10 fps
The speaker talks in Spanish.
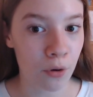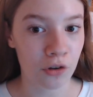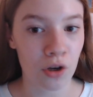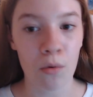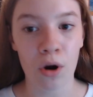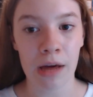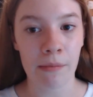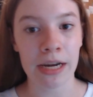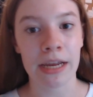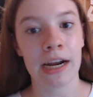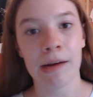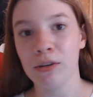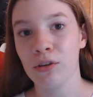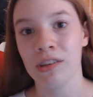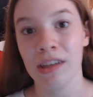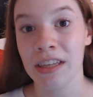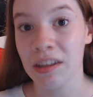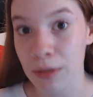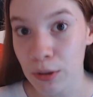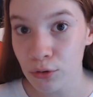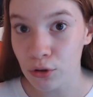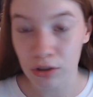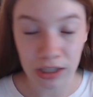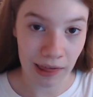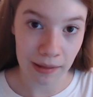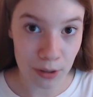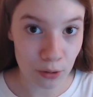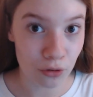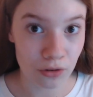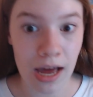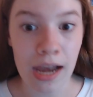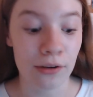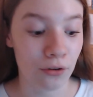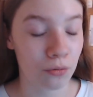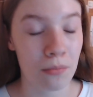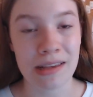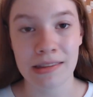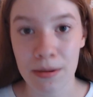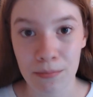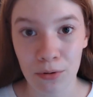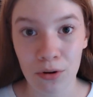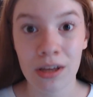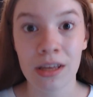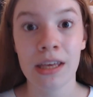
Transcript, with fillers: no es como grabar que grabas, yo que sé, 10 minutos, 15 minutos, tal, eso es más tiempo